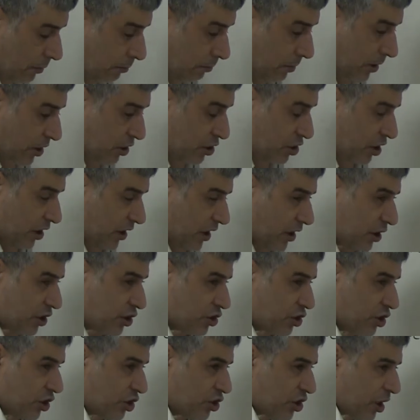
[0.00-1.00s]
Birinci ile
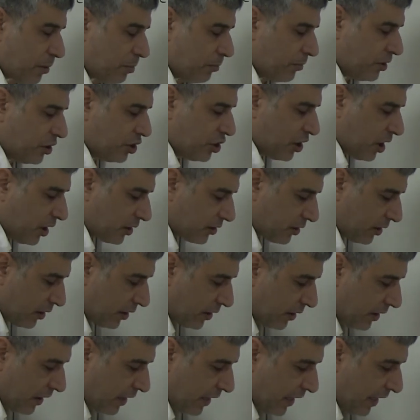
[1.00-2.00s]
ikincinin çarpımının iki katı.